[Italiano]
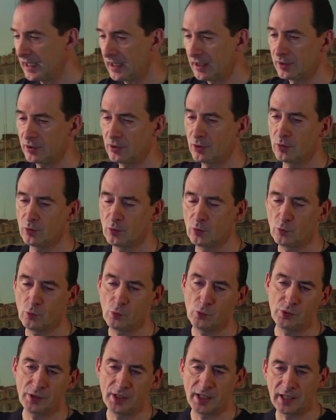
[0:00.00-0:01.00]
hanno
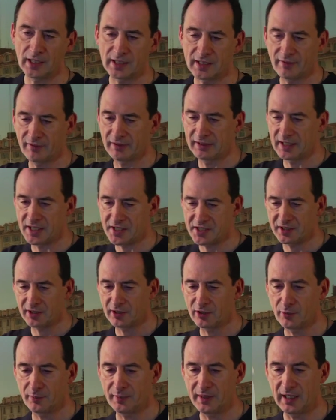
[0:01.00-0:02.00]
una cavità
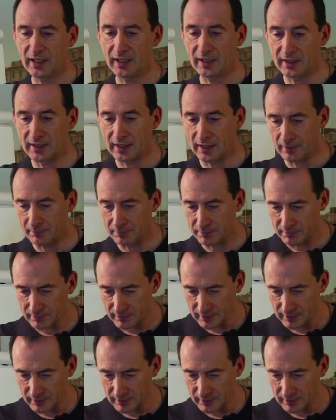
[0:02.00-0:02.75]
siringomielica uh,